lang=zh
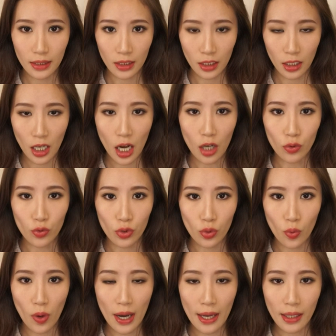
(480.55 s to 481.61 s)
很好之
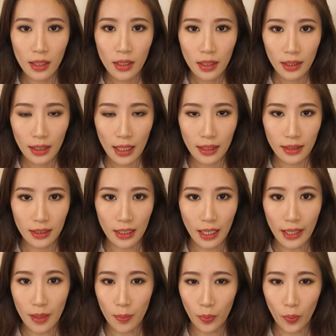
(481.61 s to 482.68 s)
外，看起来
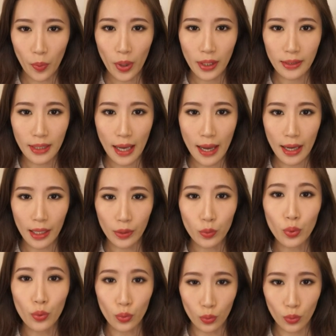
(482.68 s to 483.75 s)
也不会太
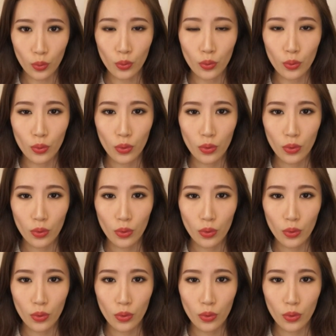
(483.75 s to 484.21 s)
突兀。